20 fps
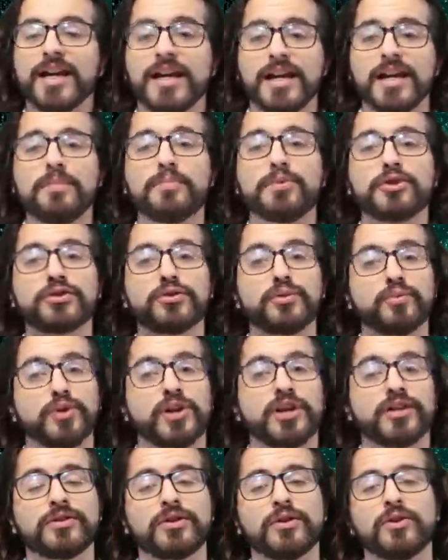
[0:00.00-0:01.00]
Y por
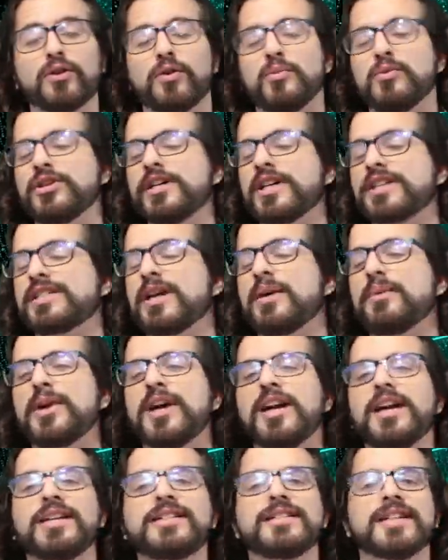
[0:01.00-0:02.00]
supuesto, como ya
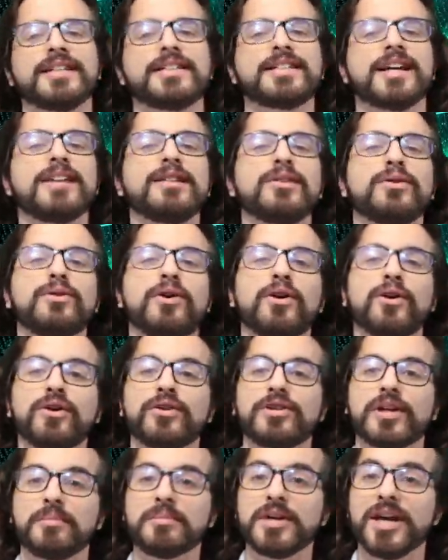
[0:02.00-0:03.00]
sabéis, echadle un
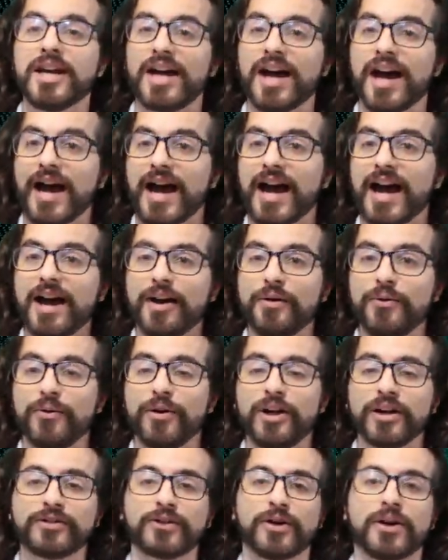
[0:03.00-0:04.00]
ojo también a
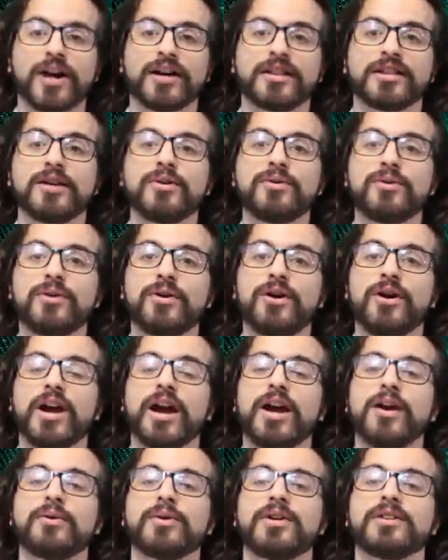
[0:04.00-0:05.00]
nuestros artículos
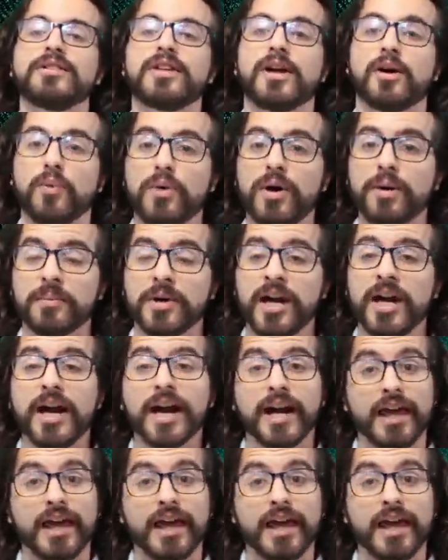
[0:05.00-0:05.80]
en nuestra web,